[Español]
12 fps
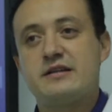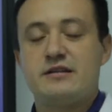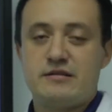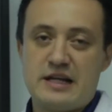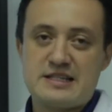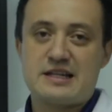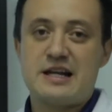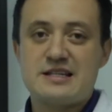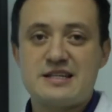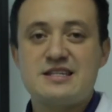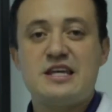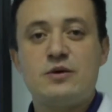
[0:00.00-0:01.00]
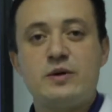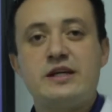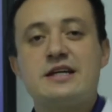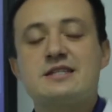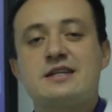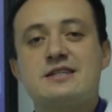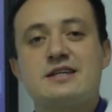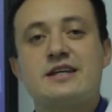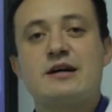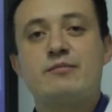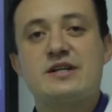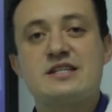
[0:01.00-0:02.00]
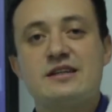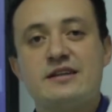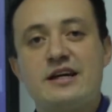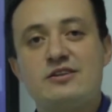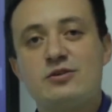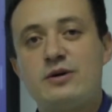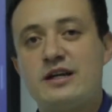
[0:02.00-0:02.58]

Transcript: las clases híbridas que se irán presentando